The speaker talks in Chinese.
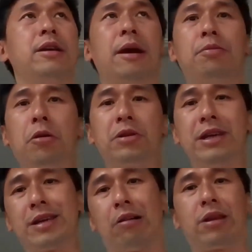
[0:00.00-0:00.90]
也不容
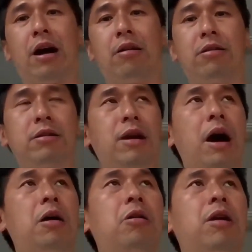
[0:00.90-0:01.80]
易找到，
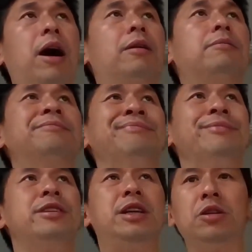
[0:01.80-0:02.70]
然后呢，
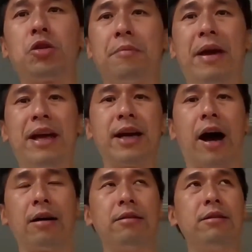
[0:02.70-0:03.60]
薪水没
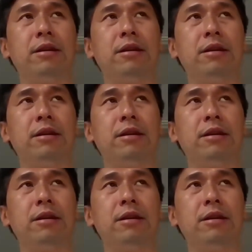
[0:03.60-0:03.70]
涨，